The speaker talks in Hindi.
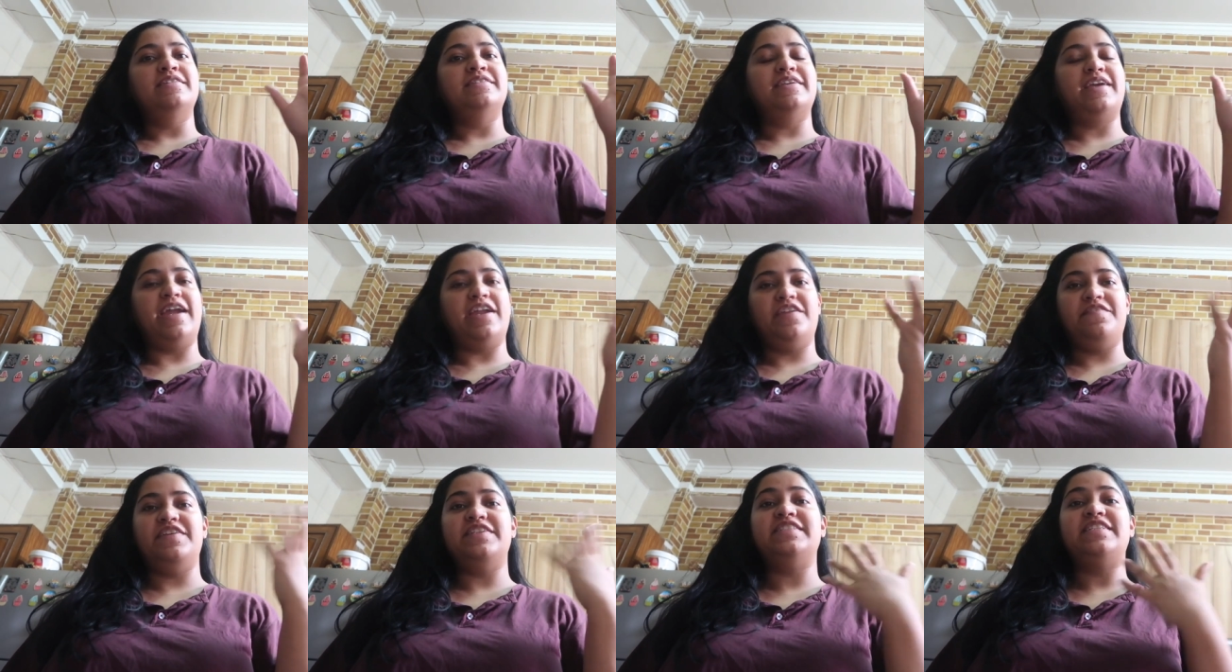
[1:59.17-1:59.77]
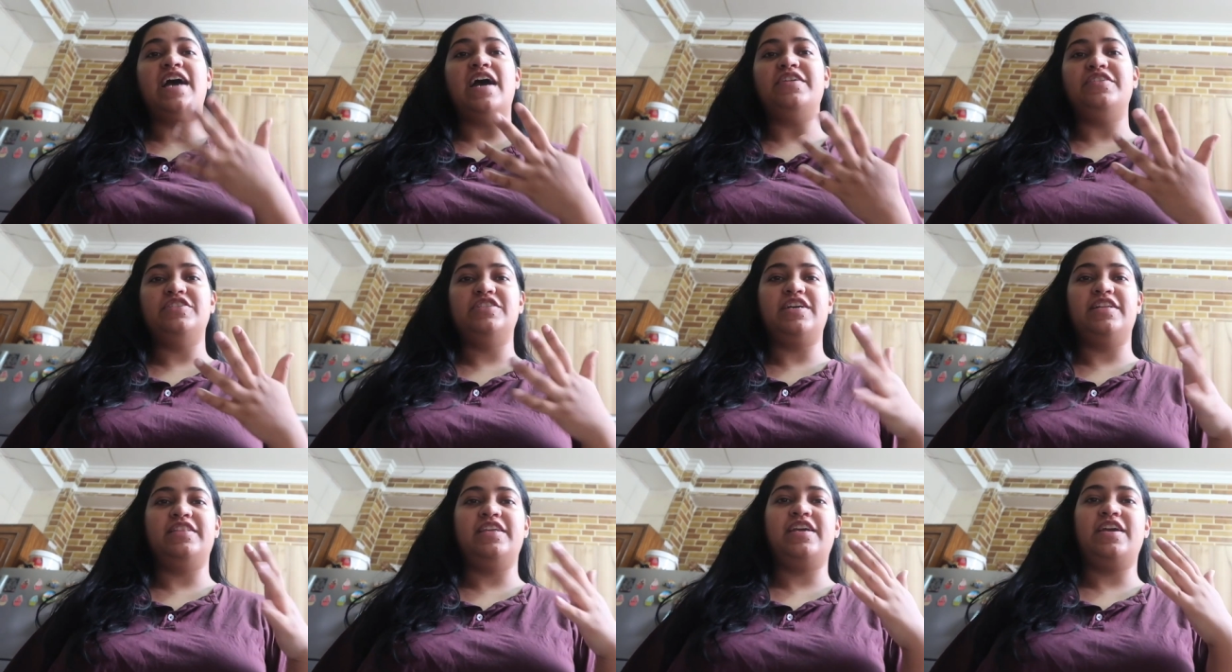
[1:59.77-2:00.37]
सेकेंड में भी स्टार्ट हो
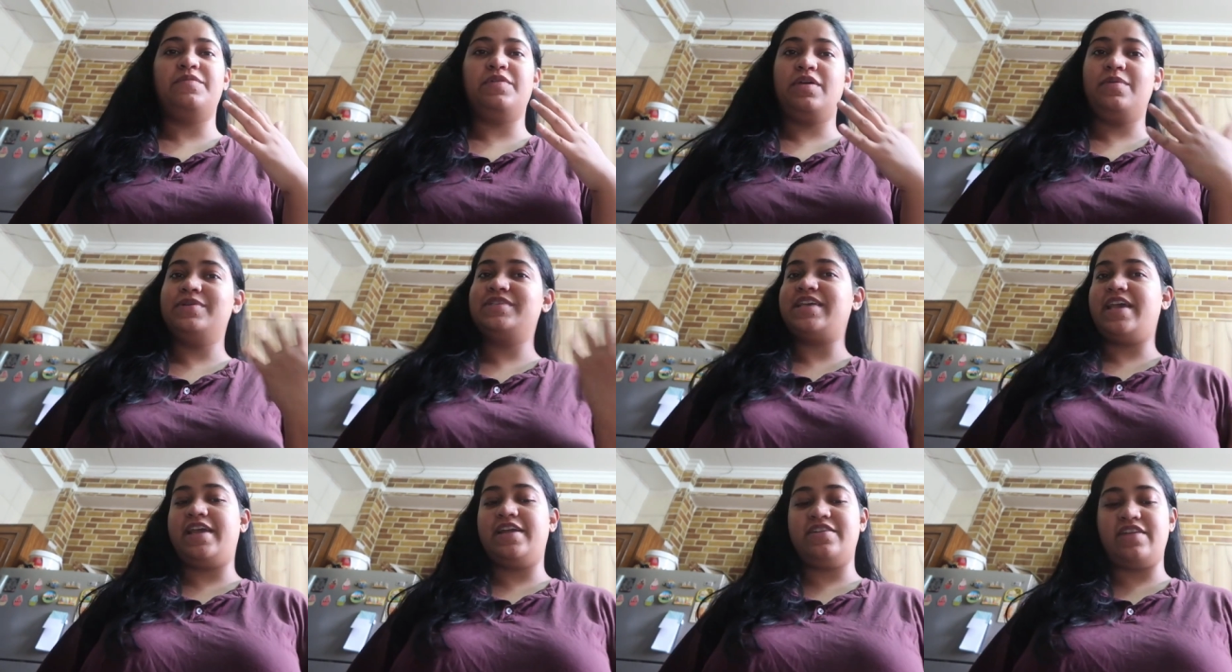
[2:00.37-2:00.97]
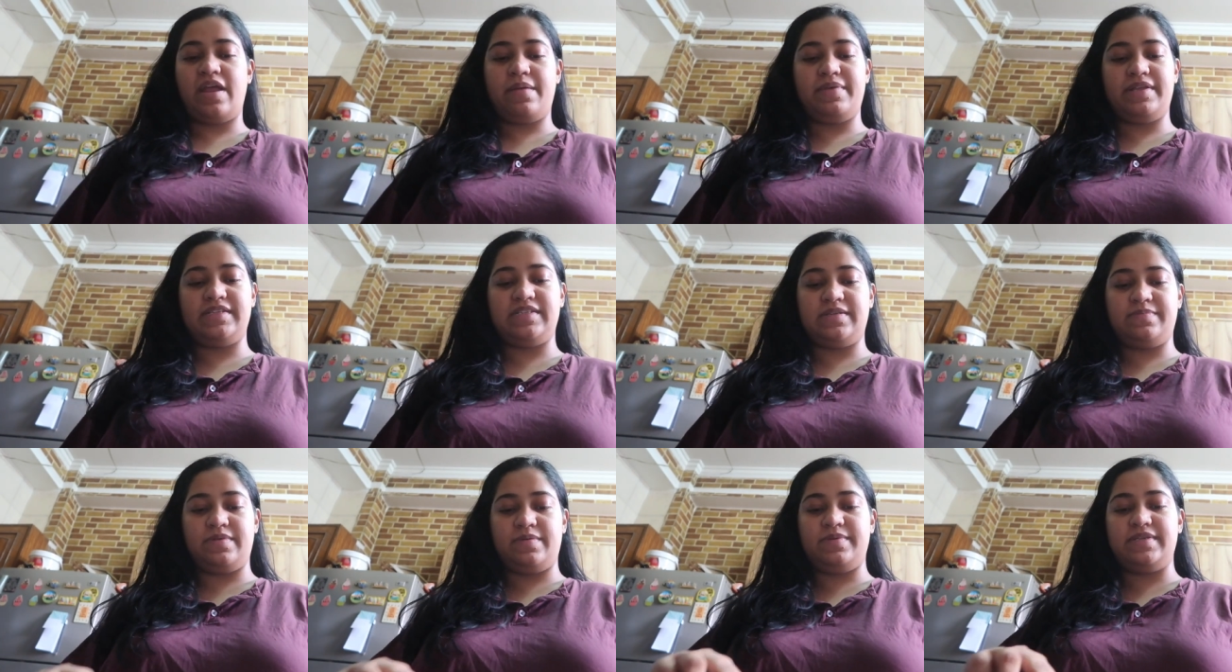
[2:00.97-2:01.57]
जाती है कभी कभी सेकेंड
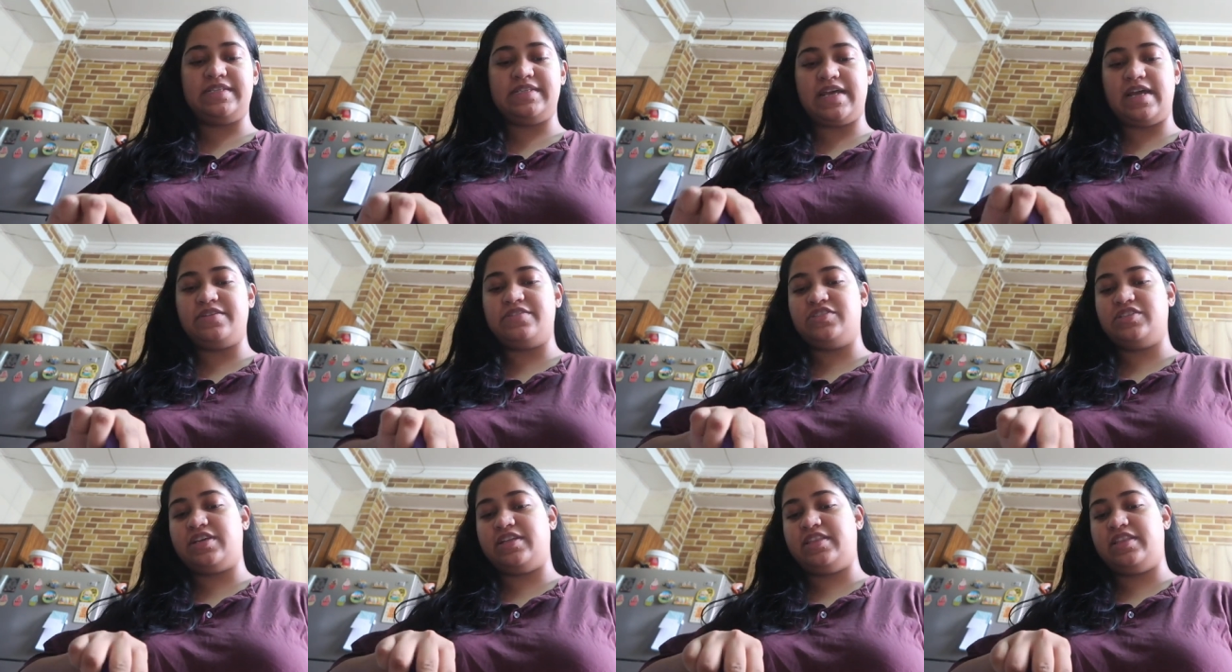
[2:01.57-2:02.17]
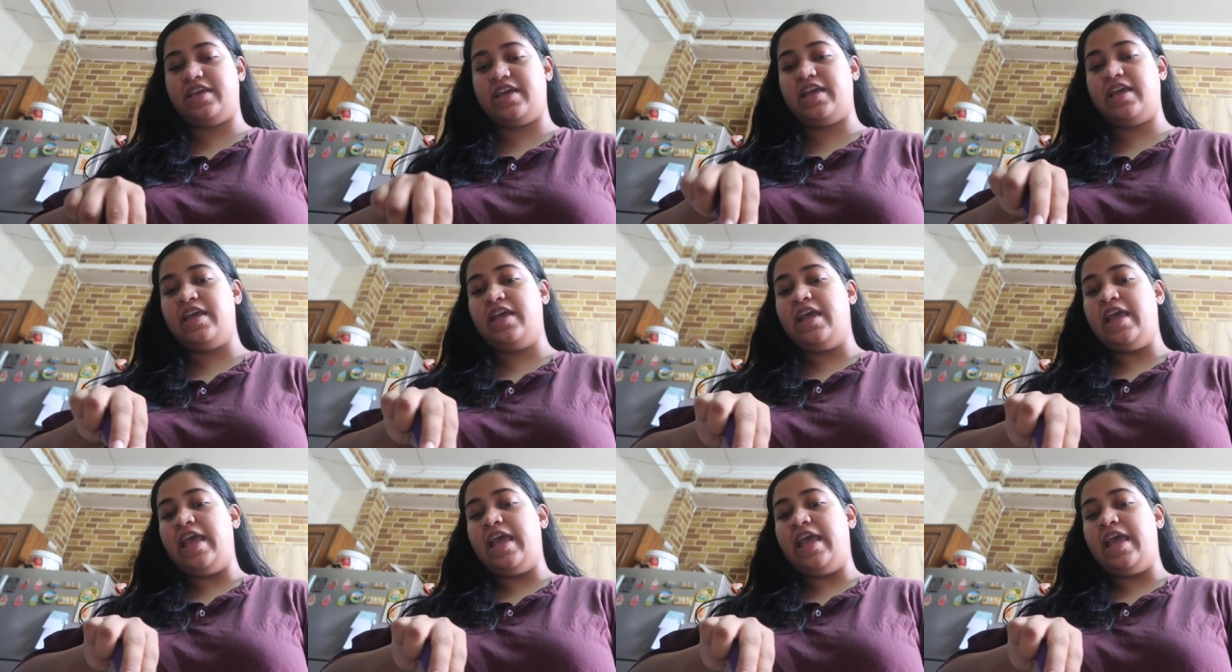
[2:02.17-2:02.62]
ट्राइमेस्टर में भी स्टार्ट हो जाती है